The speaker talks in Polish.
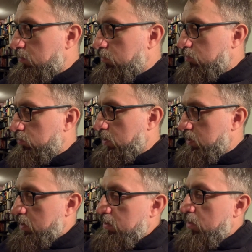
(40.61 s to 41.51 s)
która
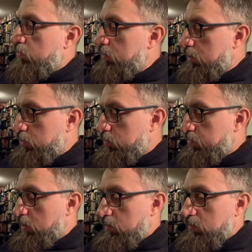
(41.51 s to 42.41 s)
tak najogólniej rzecz
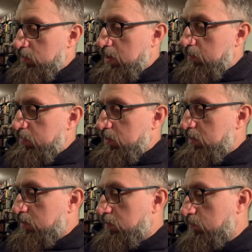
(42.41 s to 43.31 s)
biorąc jakby
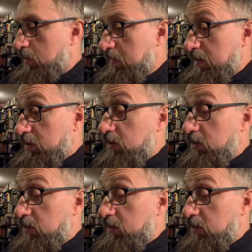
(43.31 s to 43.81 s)
ma takie